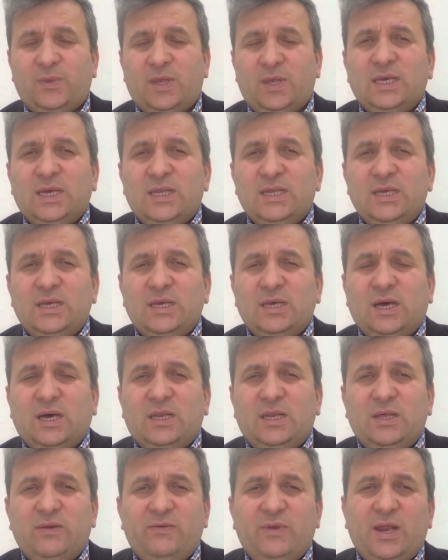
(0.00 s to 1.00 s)
Hani
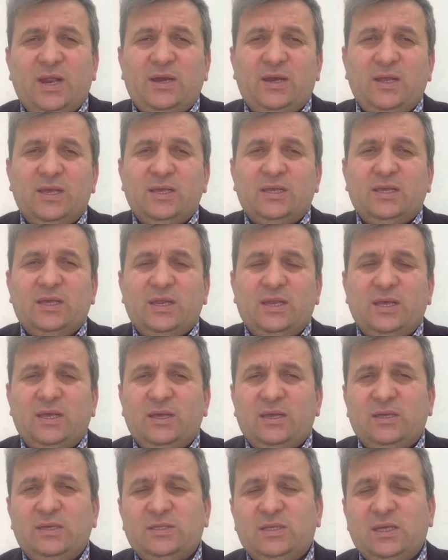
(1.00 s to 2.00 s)
Alevilerle
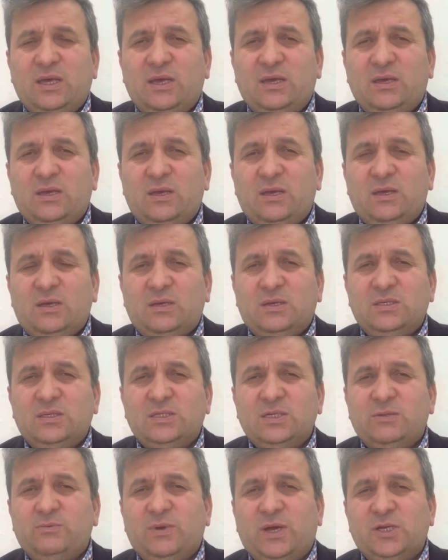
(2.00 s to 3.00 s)
ilgili işte
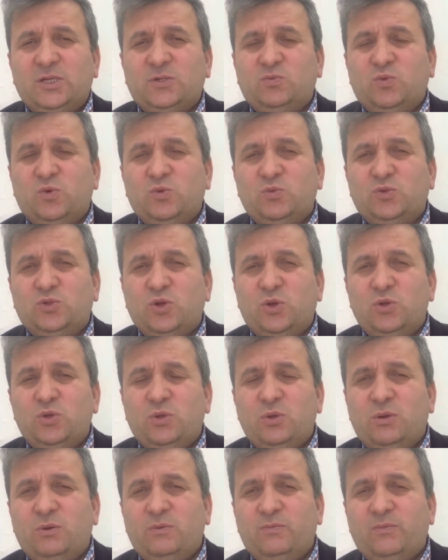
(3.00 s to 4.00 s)
Kızılbaş, mum
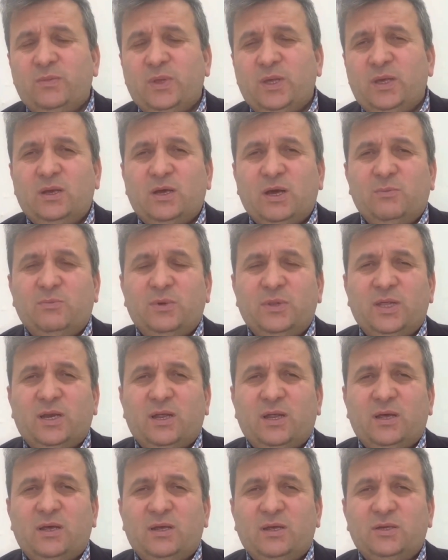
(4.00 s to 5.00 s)
söndü,
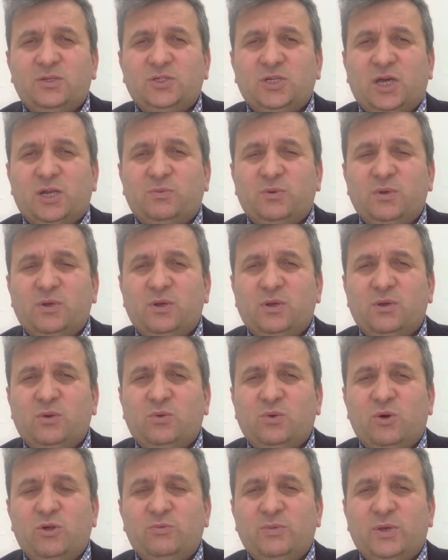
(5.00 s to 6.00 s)
kapılara çarpı
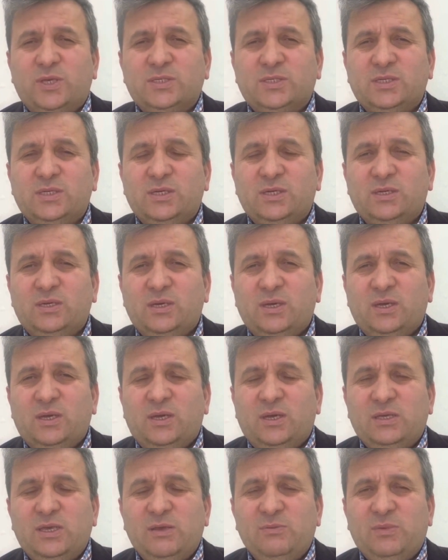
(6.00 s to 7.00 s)
konması
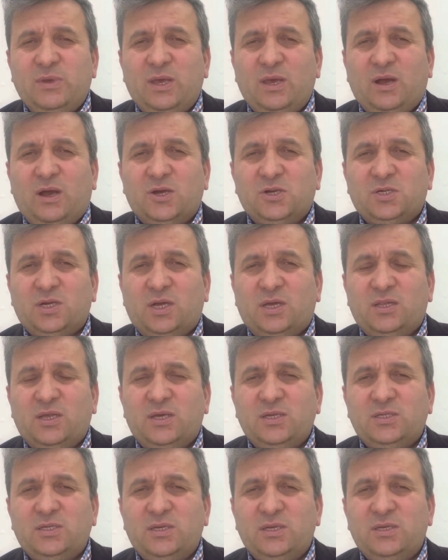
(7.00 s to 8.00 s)
gibi
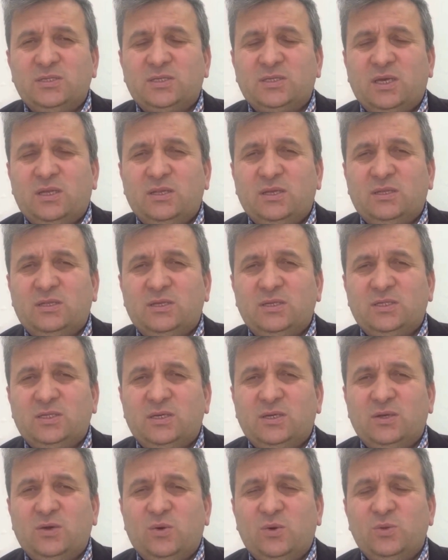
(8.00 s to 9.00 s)
aşağılayıcı, insanlık
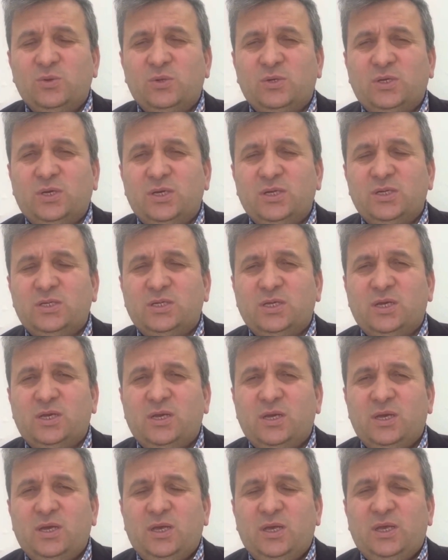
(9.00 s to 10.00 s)
dışı, onur kırıcı
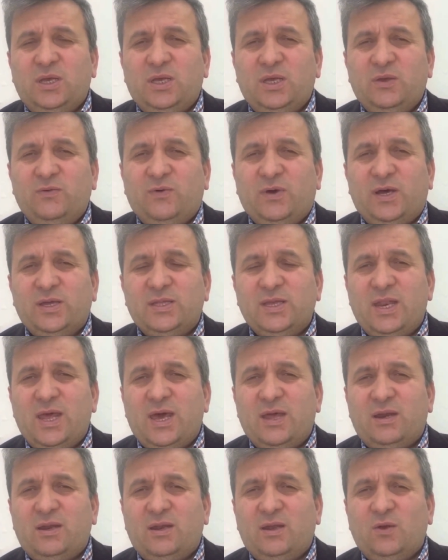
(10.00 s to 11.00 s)

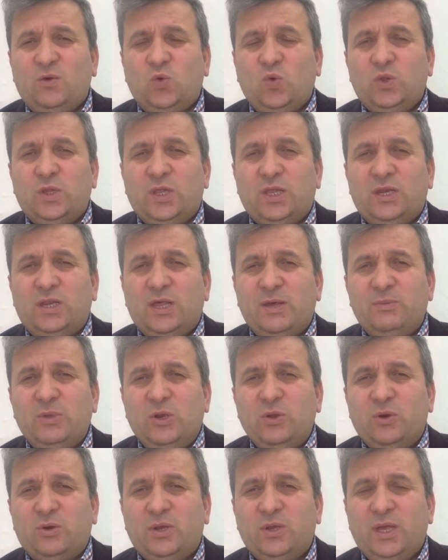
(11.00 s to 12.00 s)
ifadeler
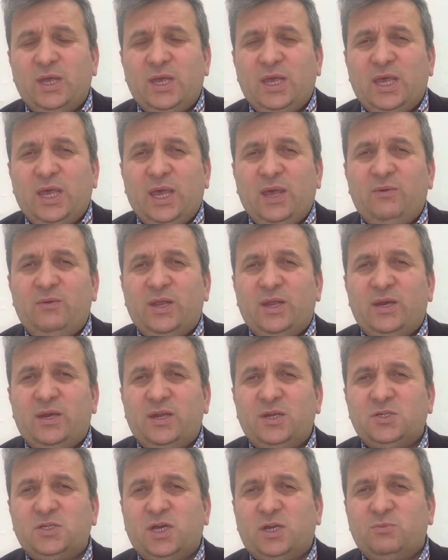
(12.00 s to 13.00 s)
kullanılabiliyor.
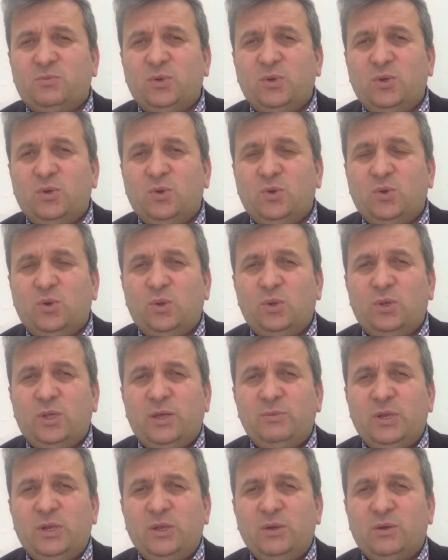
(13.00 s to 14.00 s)
Evlerine çarpı
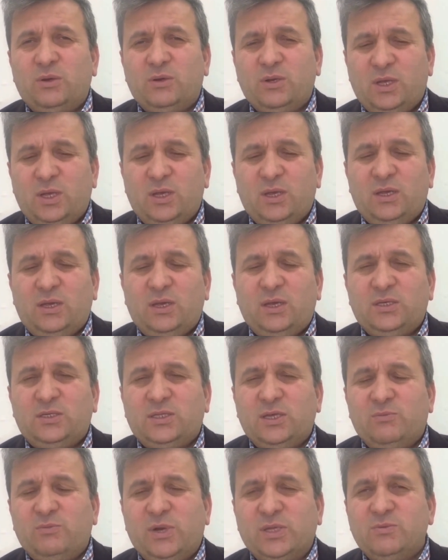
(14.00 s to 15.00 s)
konulabiliyor.
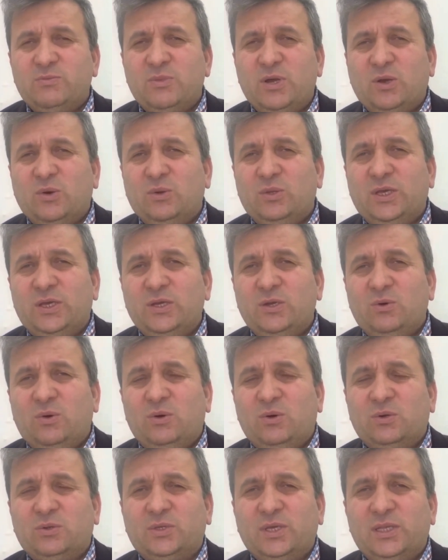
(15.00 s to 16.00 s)
İşte Madımak olayı
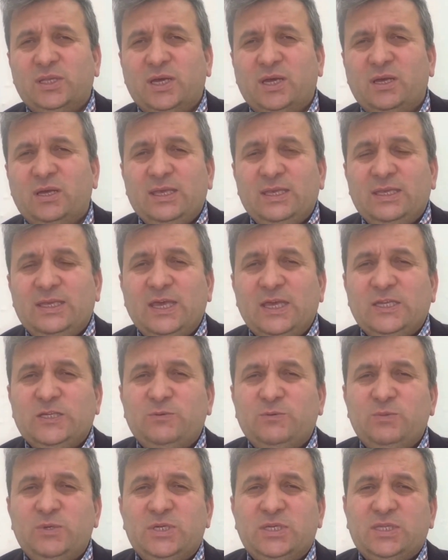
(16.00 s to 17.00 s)
ortada.
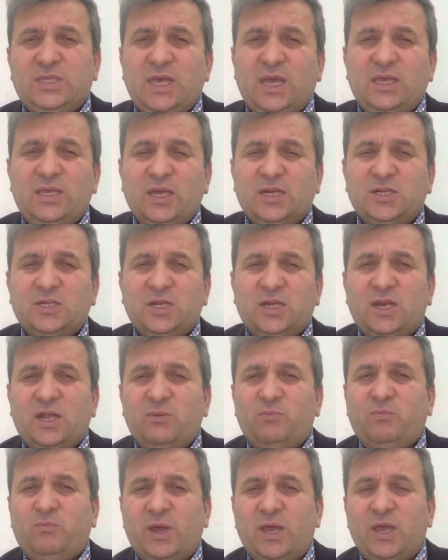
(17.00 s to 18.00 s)
Geçmişte
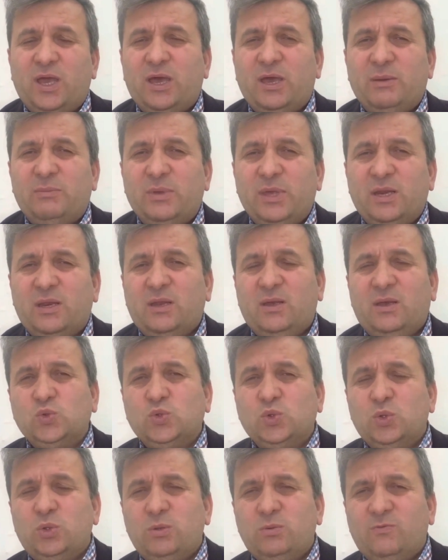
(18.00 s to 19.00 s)
yaşanan bayağı bir
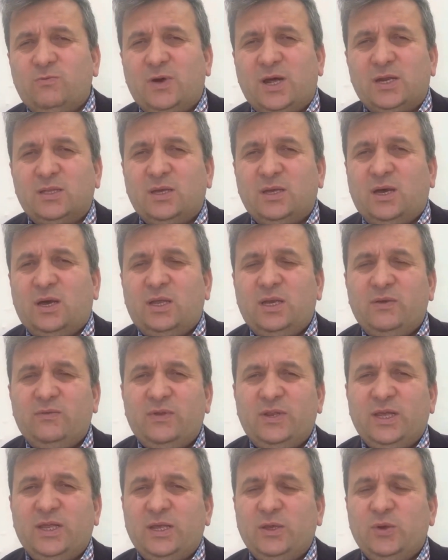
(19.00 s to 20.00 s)
zulüm vardı
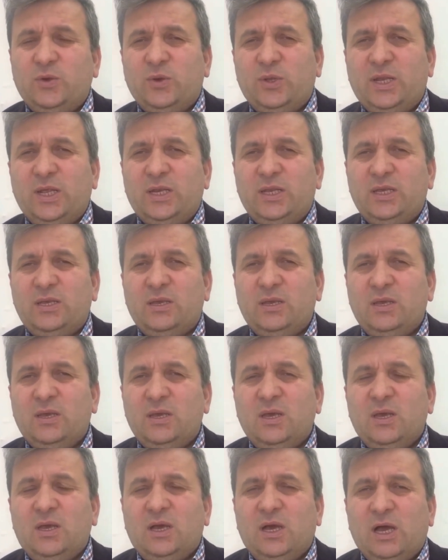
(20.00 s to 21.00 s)
Alevilere yönelik.
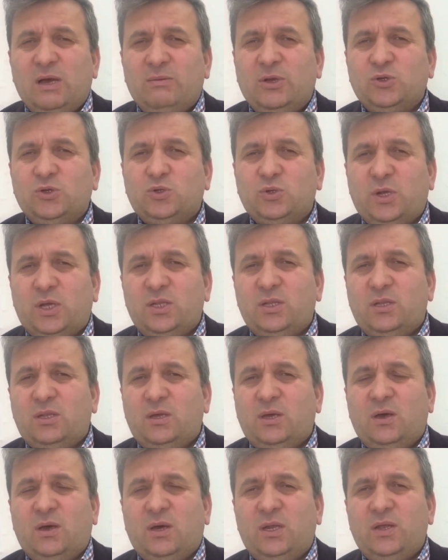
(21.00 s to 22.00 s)
Ama şu
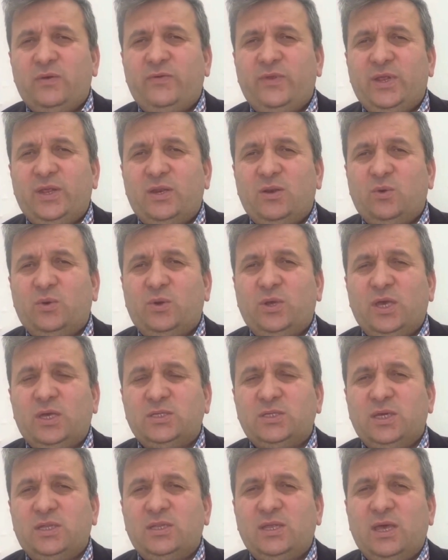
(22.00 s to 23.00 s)
an Alevilerin
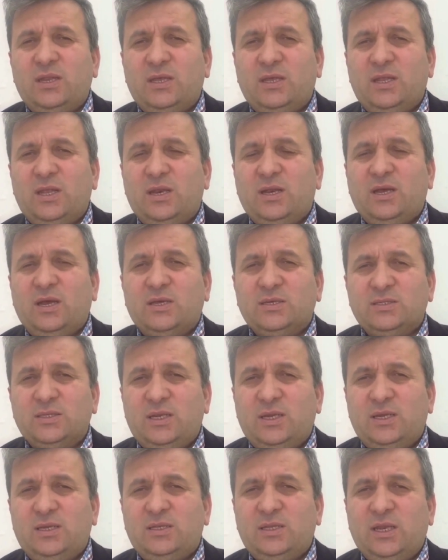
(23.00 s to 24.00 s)
okuyacağı dergiler,
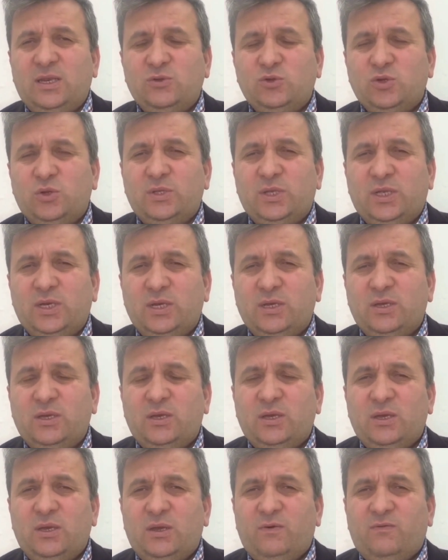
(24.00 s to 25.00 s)
gazeteleri, televizyonları
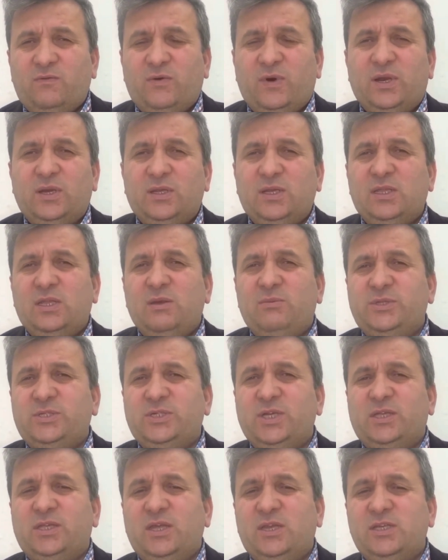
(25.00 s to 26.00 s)
var.
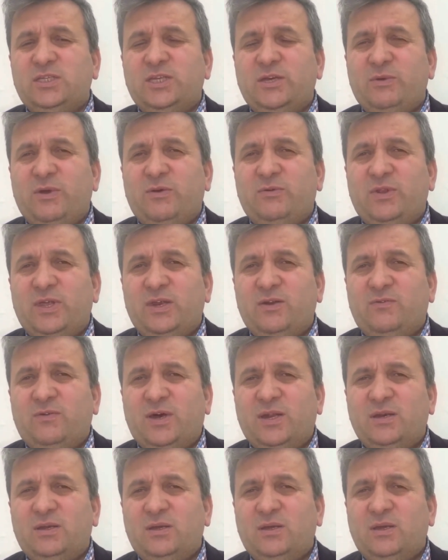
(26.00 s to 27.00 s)
Gidebilecekleri cemevleri
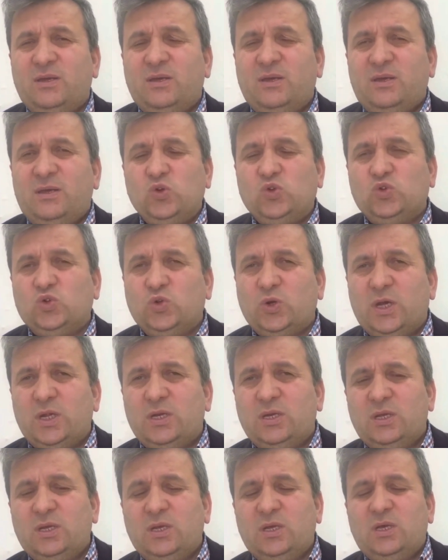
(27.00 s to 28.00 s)
var. Şu
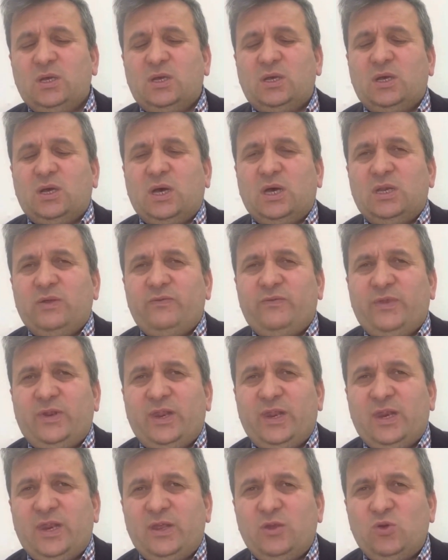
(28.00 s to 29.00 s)
an
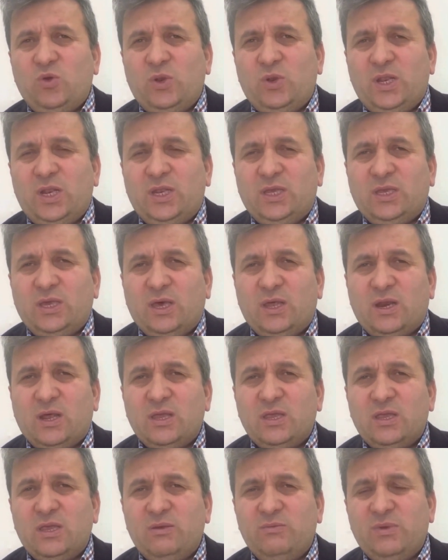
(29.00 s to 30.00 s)
Alevilere yönelik
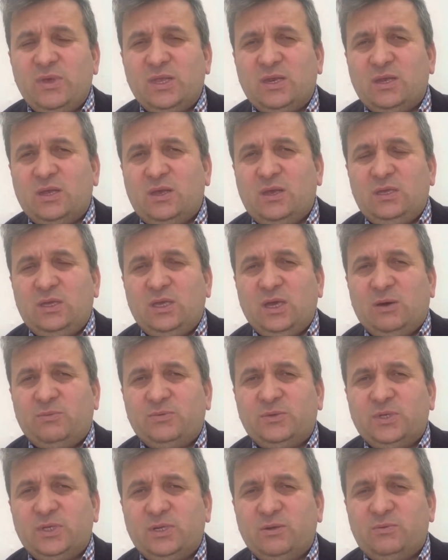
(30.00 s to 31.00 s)
herhangi bir
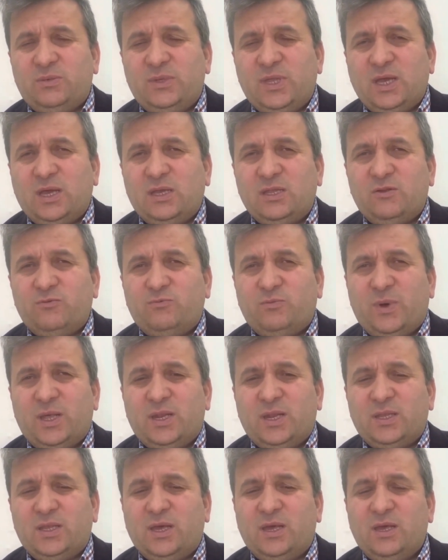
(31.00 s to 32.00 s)
yaptırım negatif
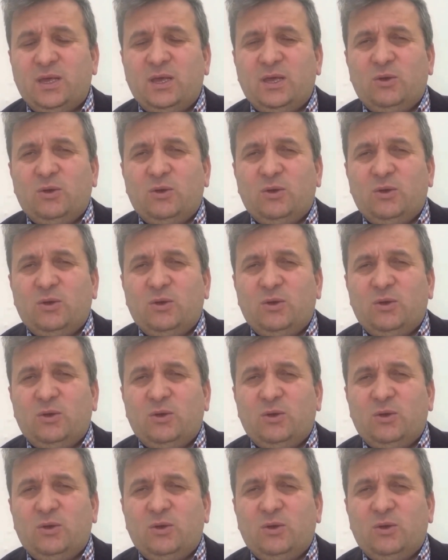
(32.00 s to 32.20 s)
manada.